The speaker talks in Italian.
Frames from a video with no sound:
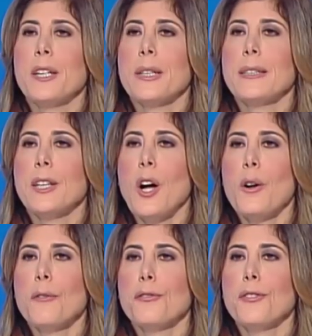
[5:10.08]
a Mario
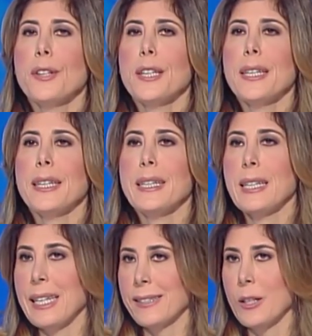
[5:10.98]

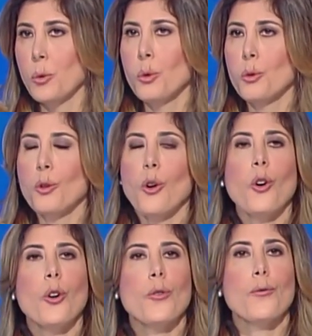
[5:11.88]
Adinolfi, la
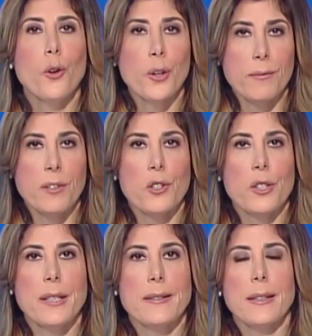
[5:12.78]
saluto, voi
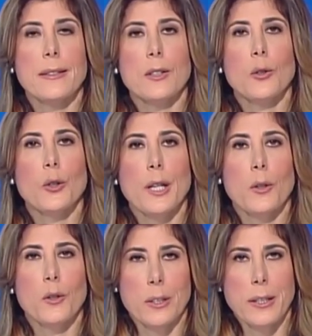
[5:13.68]
invece restate ancora
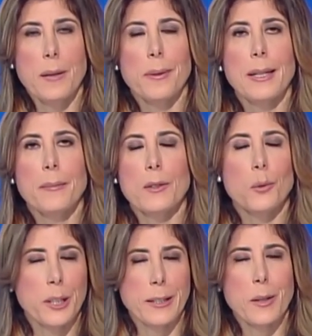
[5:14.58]
con Rai
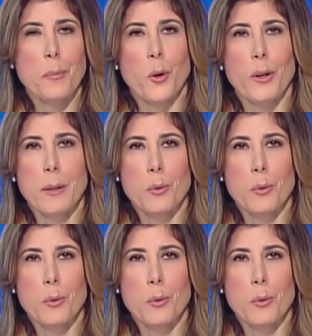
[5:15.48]
Parlamento perché tra poco